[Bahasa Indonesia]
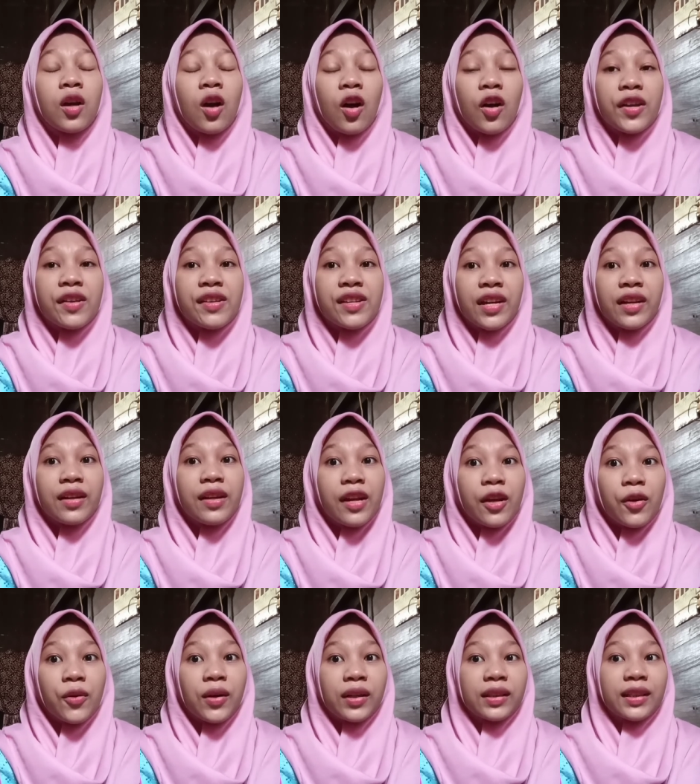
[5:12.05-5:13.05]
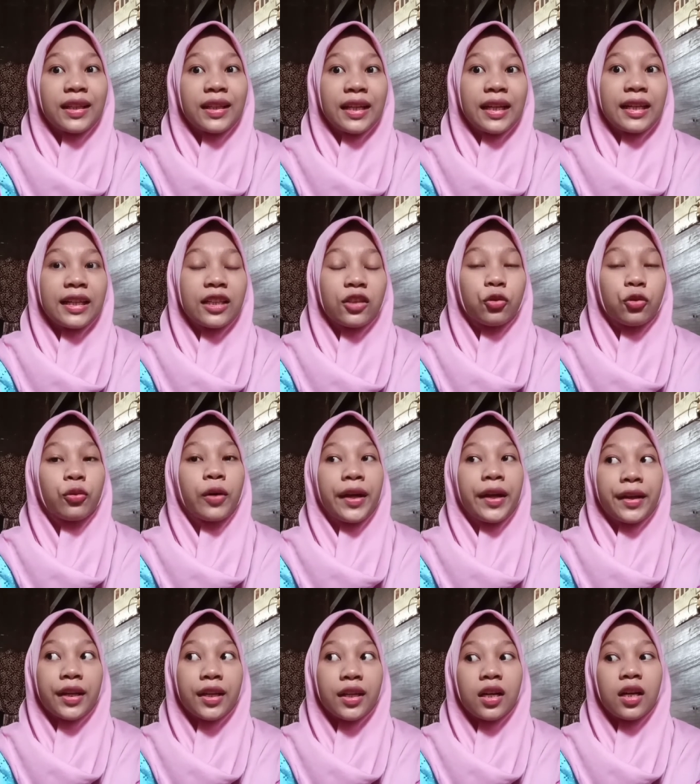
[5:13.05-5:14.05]
oh iya deh katanya kayak gitu
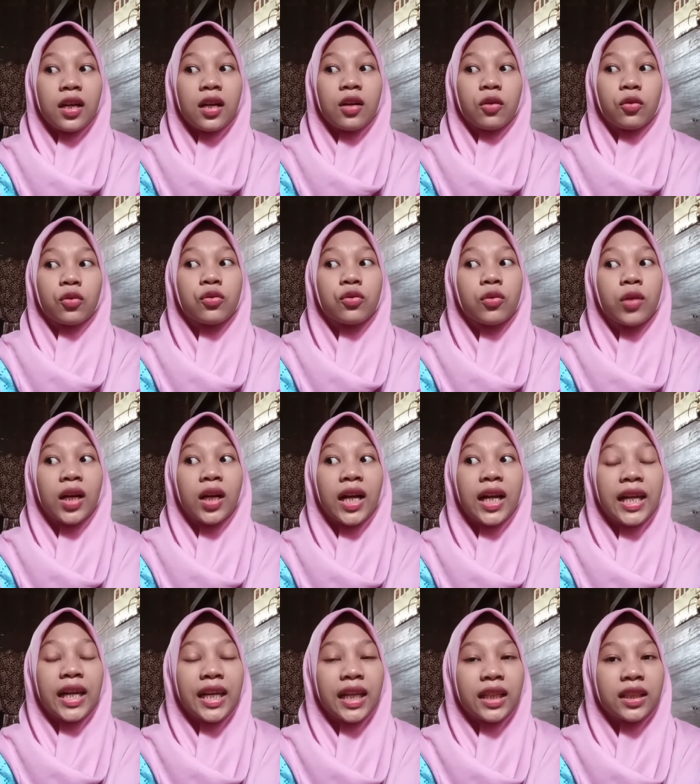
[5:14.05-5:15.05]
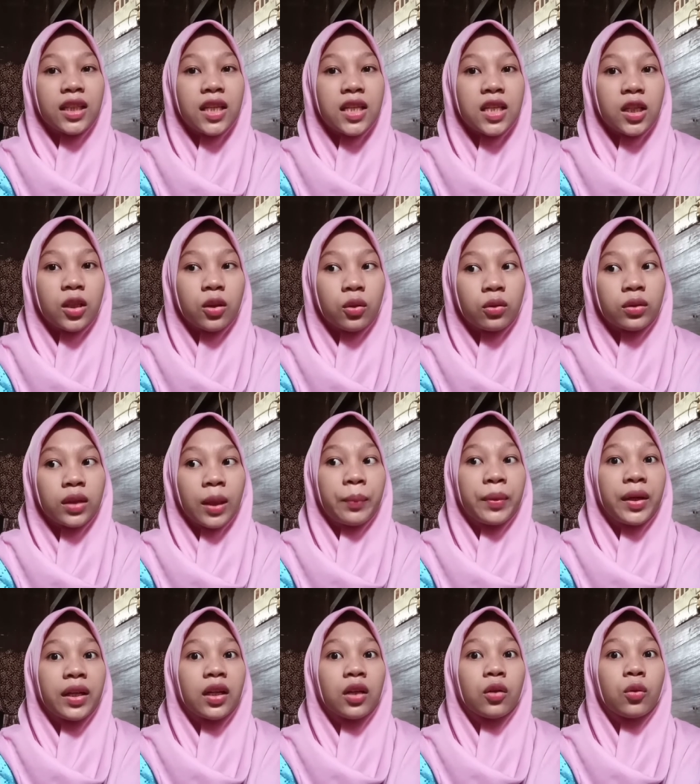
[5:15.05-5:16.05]
kan iya gue juga ngeliat di situ
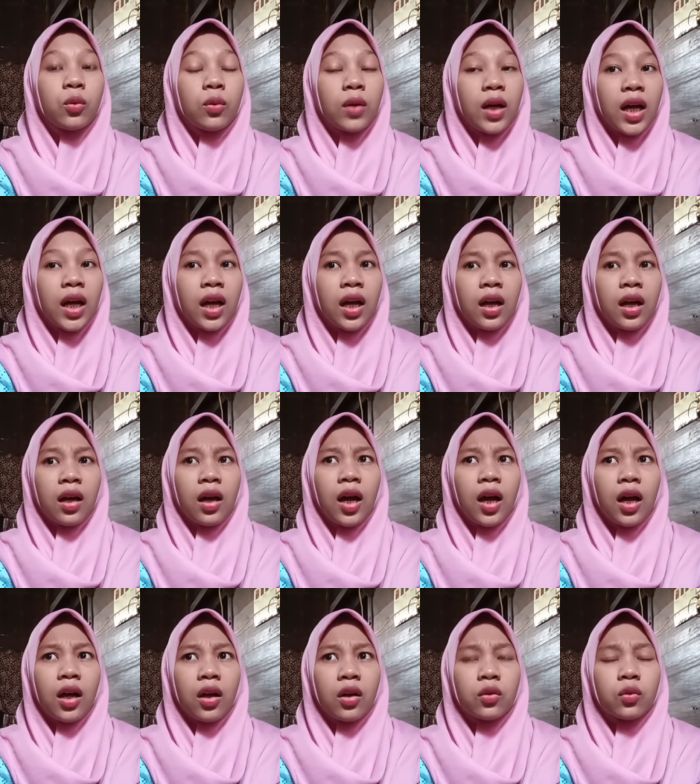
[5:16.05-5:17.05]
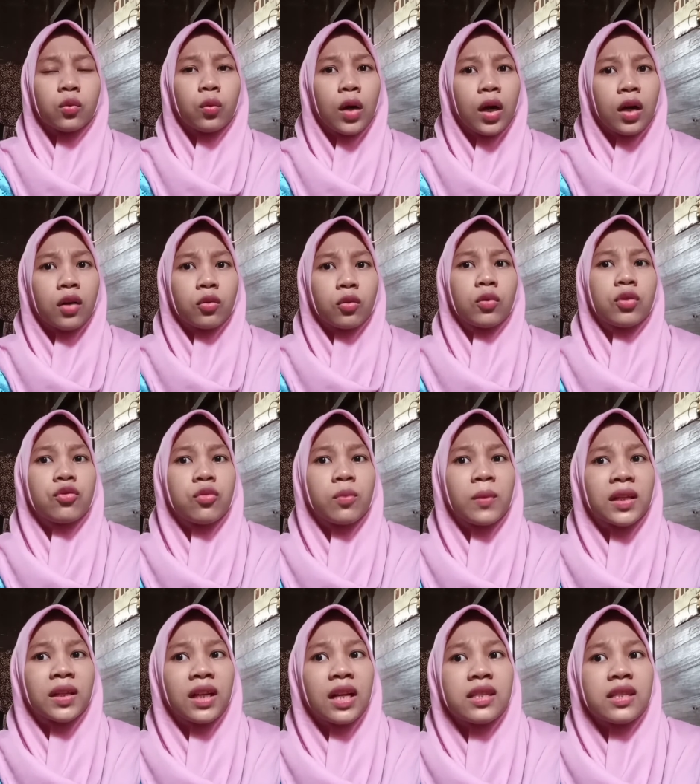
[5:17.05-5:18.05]
tapi ada dua hah dua gue
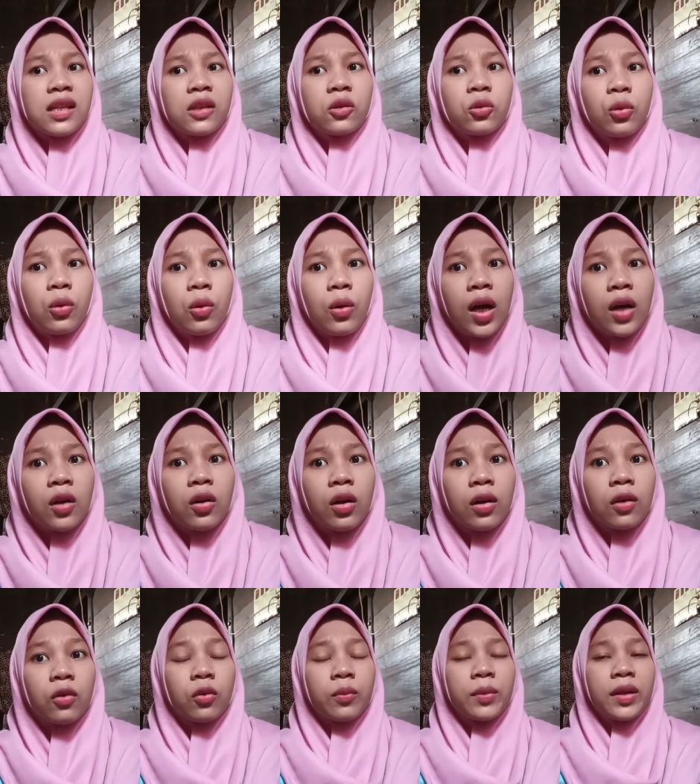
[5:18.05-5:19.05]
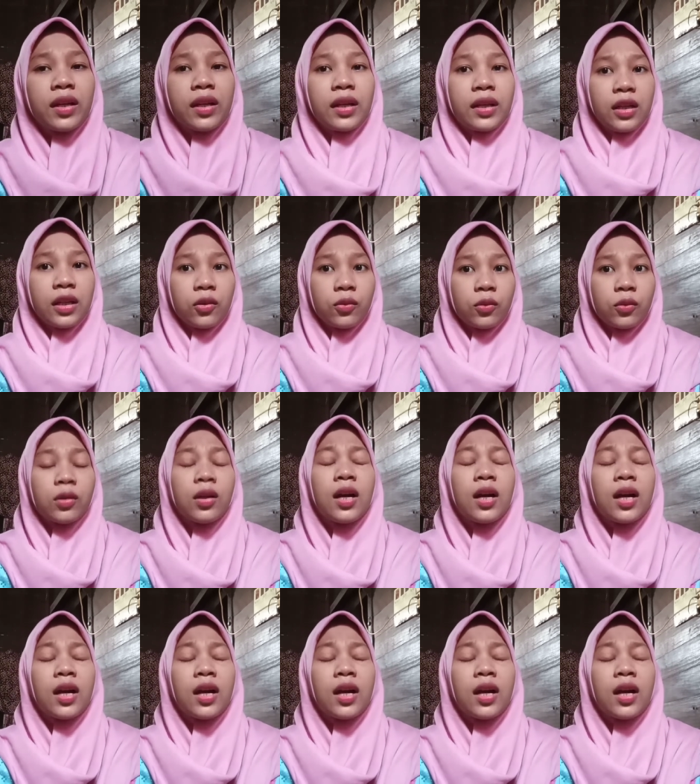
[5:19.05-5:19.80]
cuma nggak satu doang kok gue bilang kayak gitu